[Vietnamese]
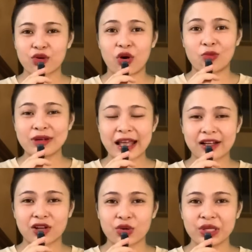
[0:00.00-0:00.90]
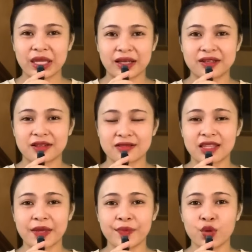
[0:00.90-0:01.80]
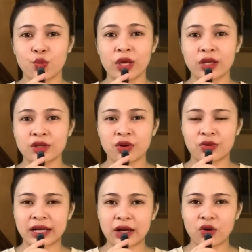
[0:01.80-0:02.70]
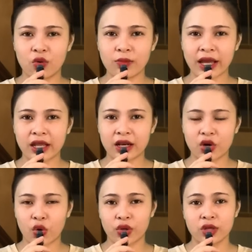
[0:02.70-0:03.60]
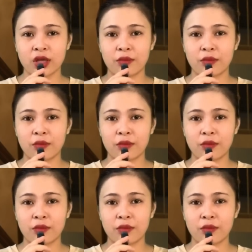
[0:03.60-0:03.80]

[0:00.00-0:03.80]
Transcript: của ổng đang đối diện trực tiếp với nguyên con rắn hổ mây này rồi.